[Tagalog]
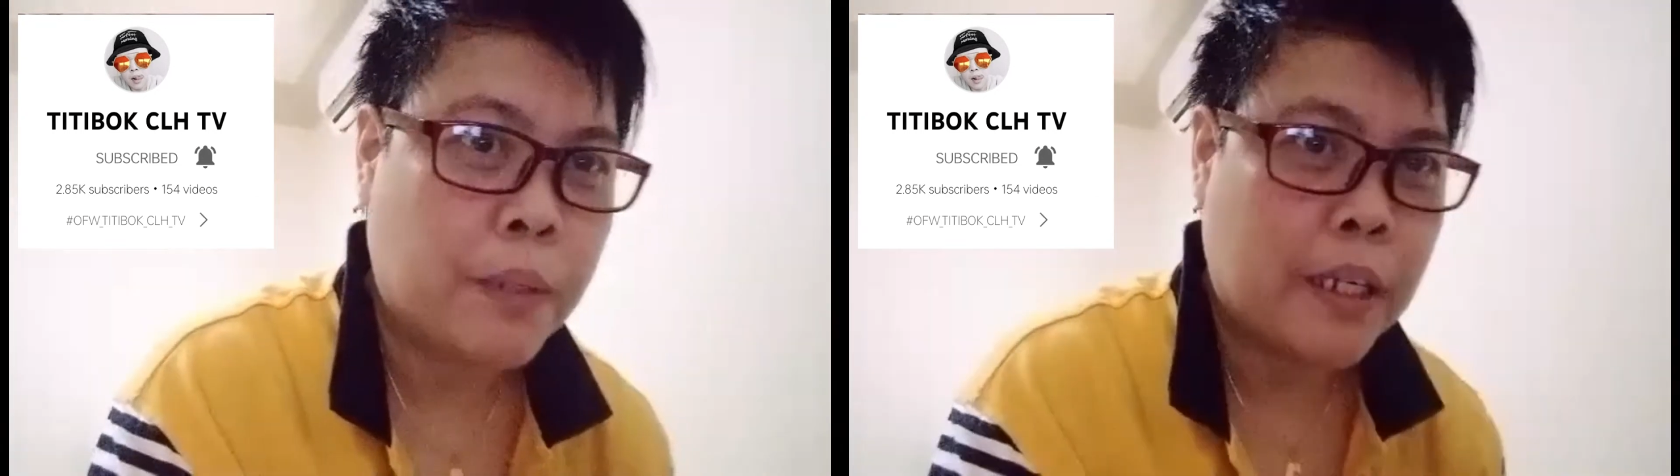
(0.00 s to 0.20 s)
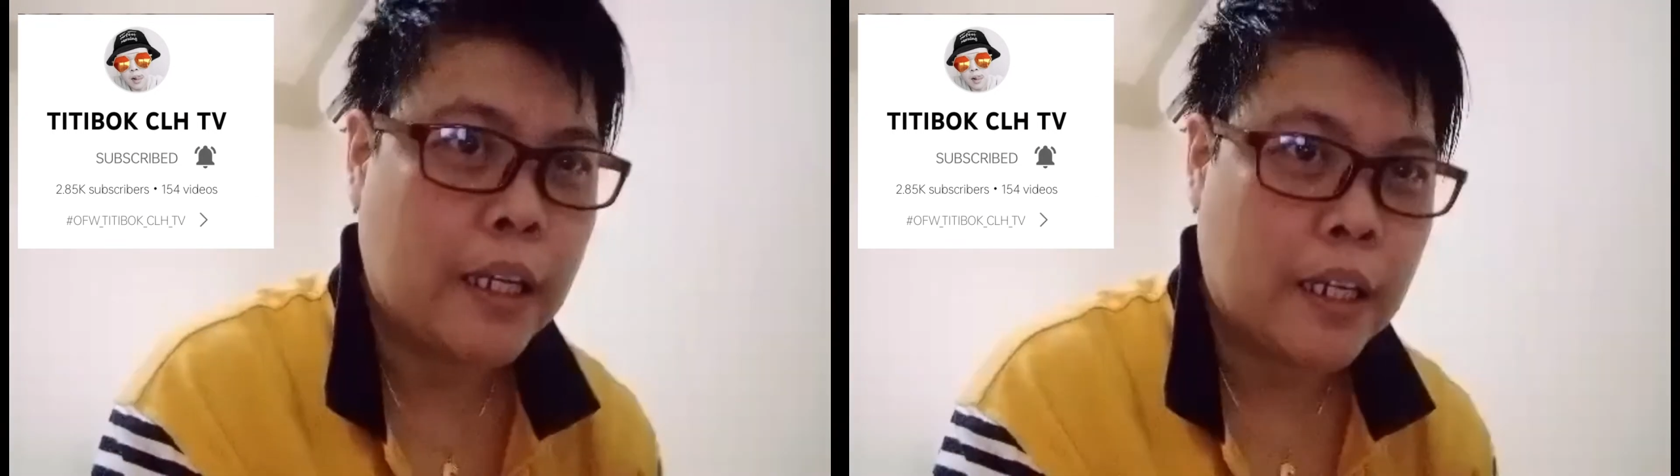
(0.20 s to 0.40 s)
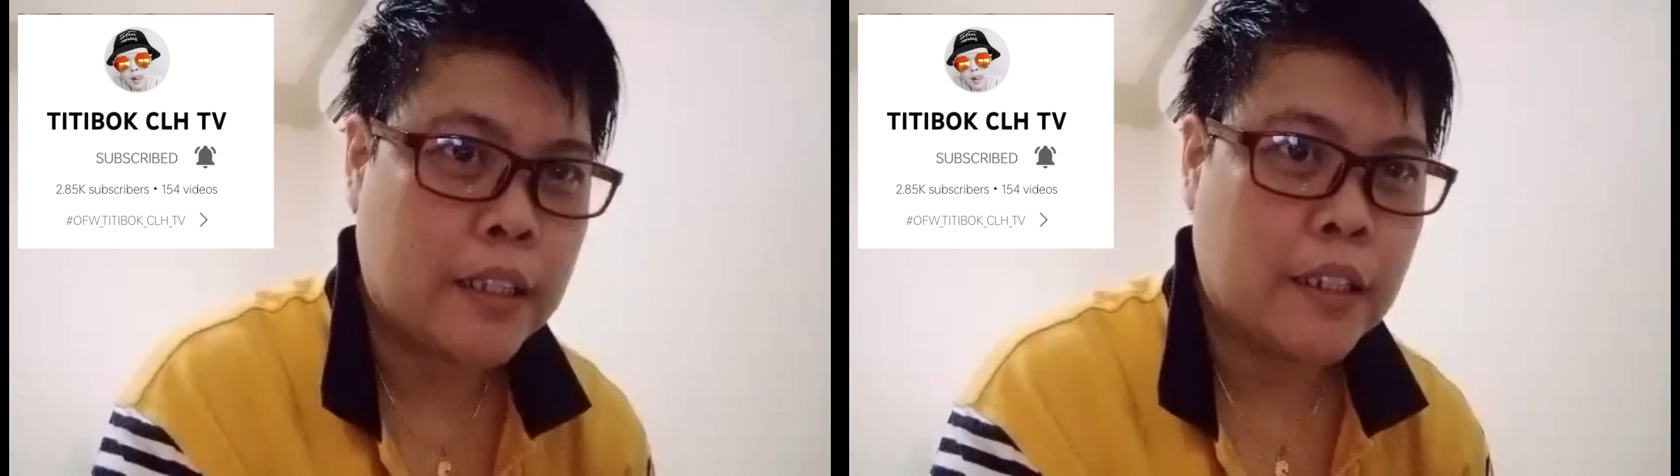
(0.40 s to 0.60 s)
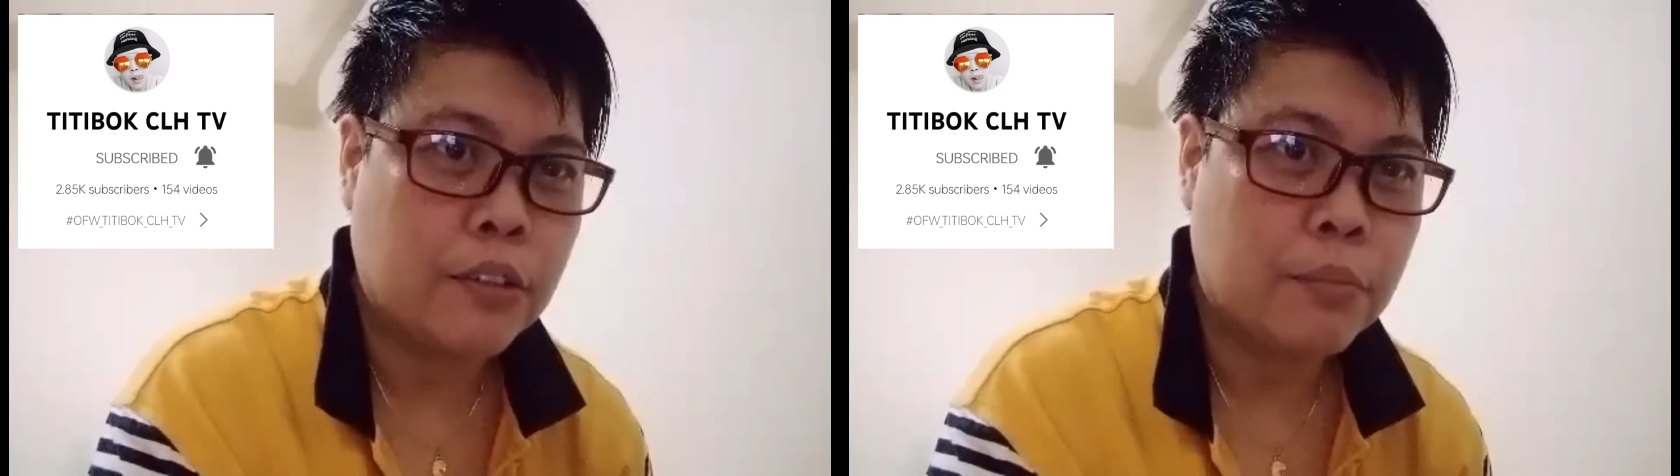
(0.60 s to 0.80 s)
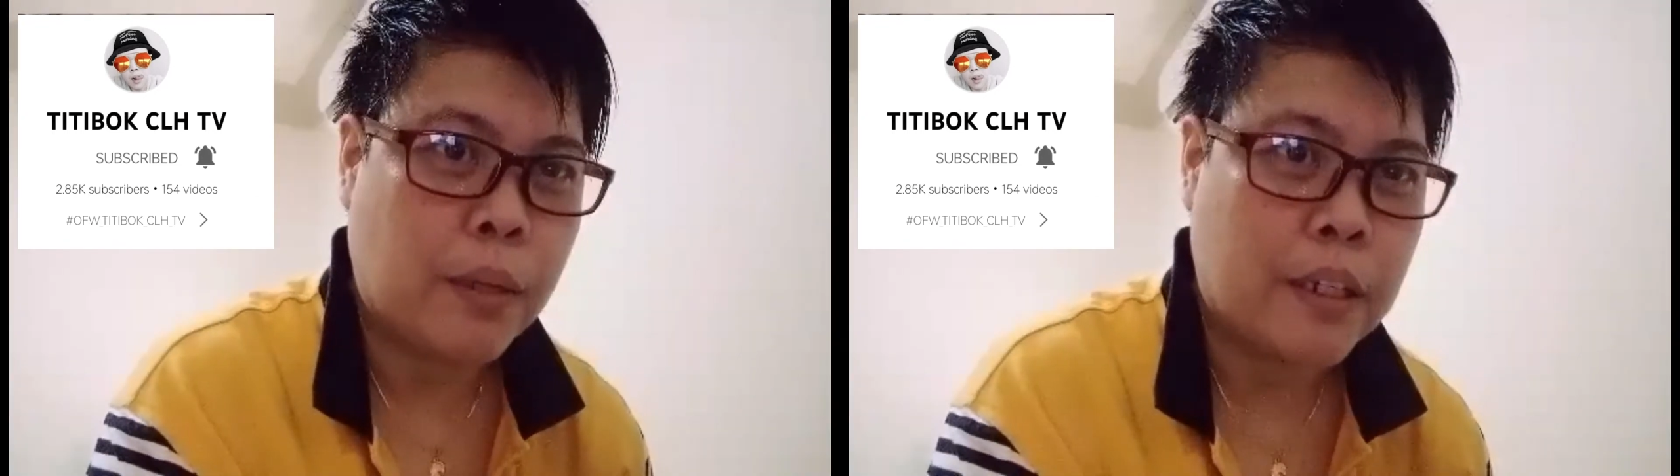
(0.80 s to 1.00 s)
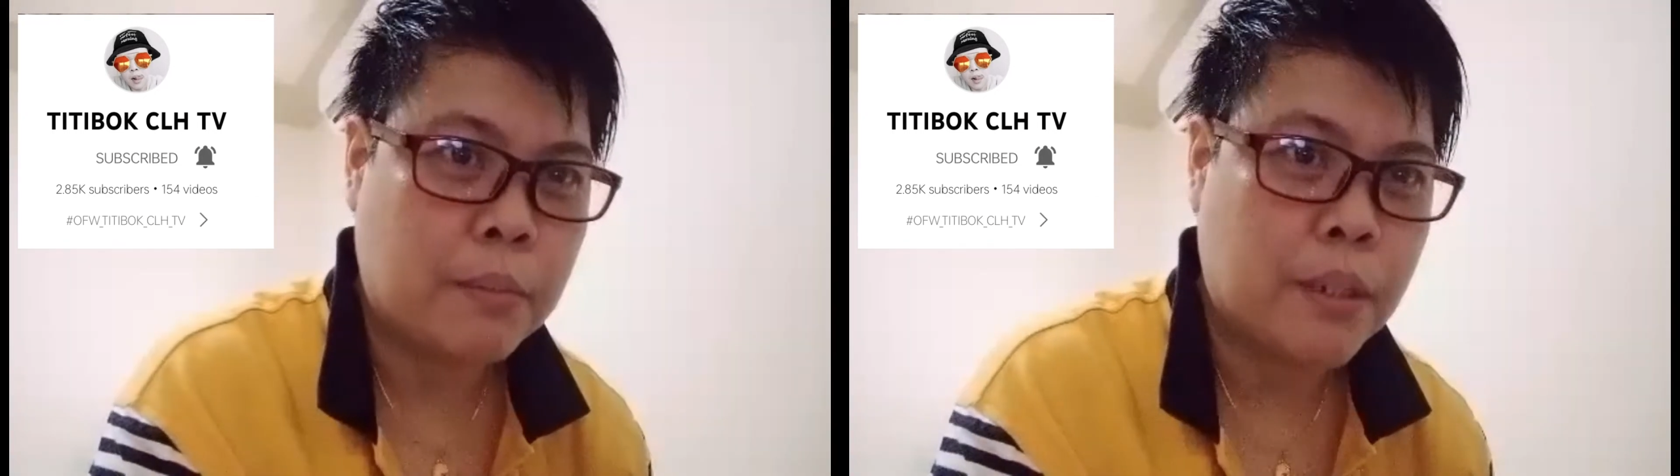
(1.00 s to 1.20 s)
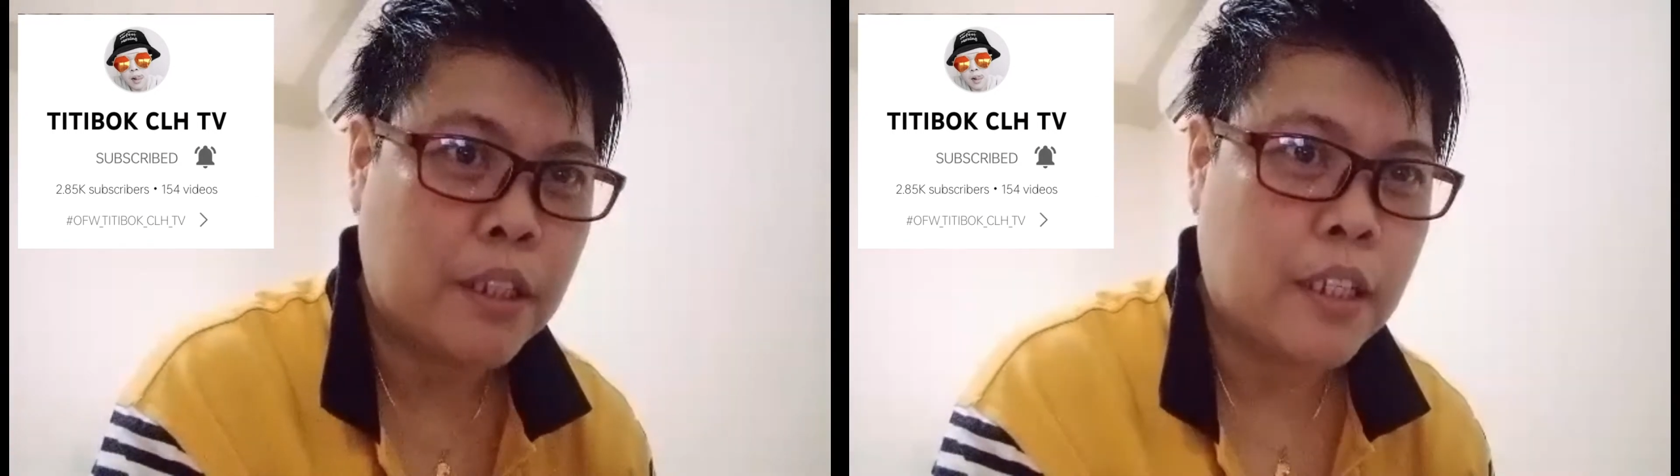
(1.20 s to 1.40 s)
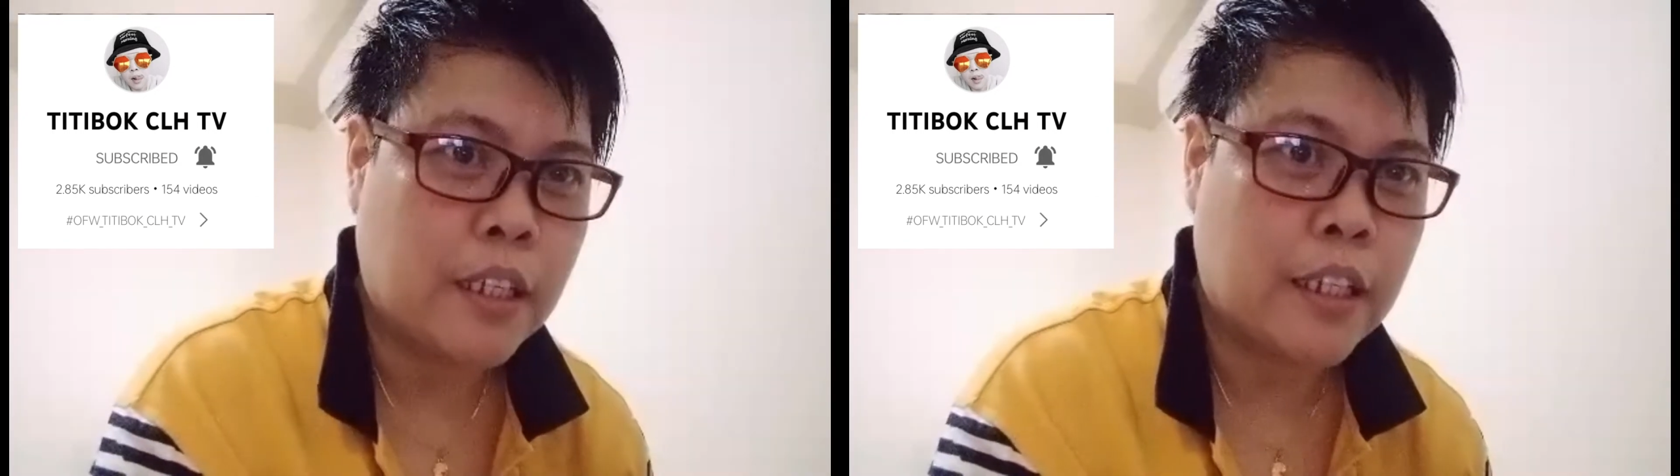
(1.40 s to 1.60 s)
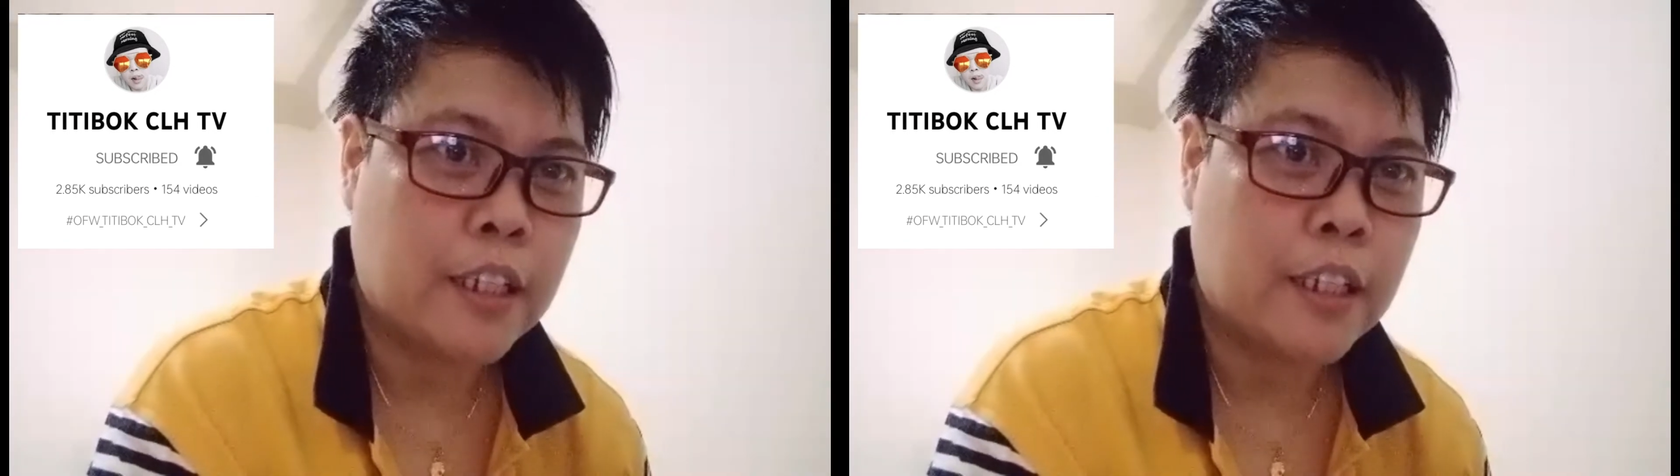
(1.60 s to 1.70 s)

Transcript: pagkakataon para batiin